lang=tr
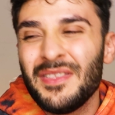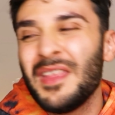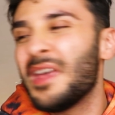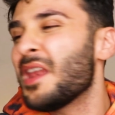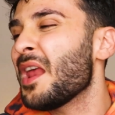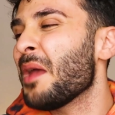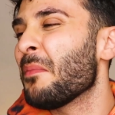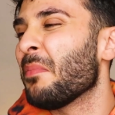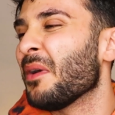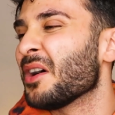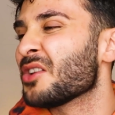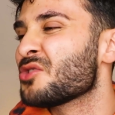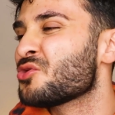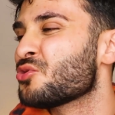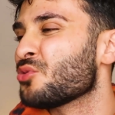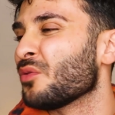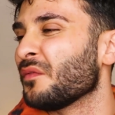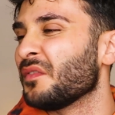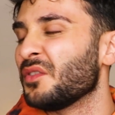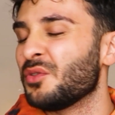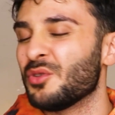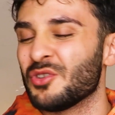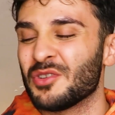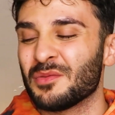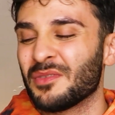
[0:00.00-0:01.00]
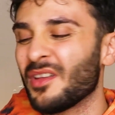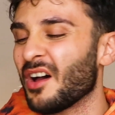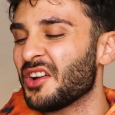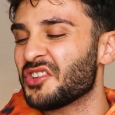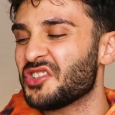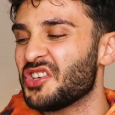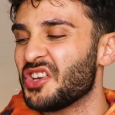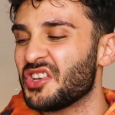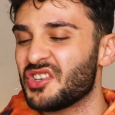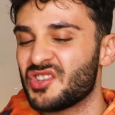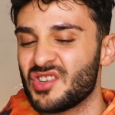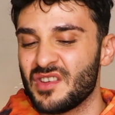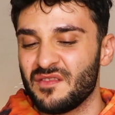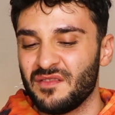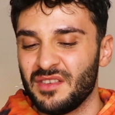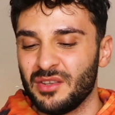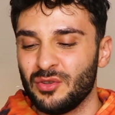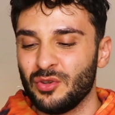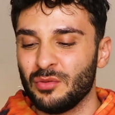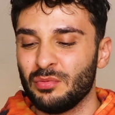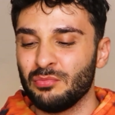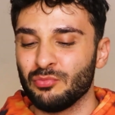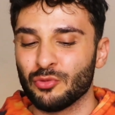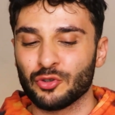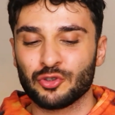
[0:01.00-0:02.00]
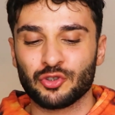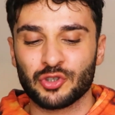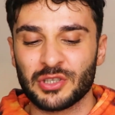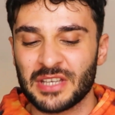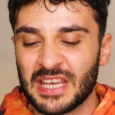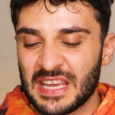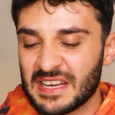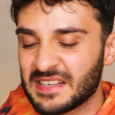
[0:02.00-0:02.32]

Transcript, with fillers: Nereye başlıyorum videoya? Daha çekeceğim video bilmiyorsun